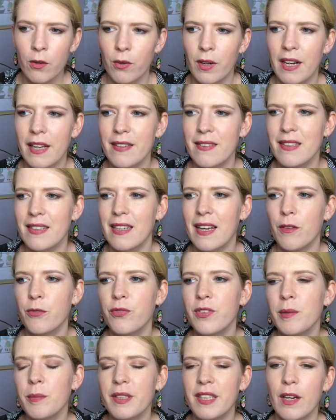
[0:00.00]
Voilà, c'est un
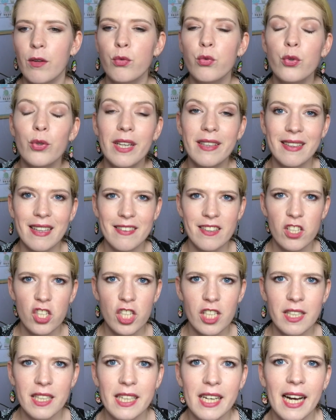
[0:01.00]
film qui a voulu être assez
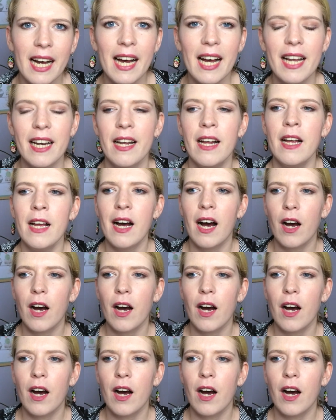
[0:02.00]
général,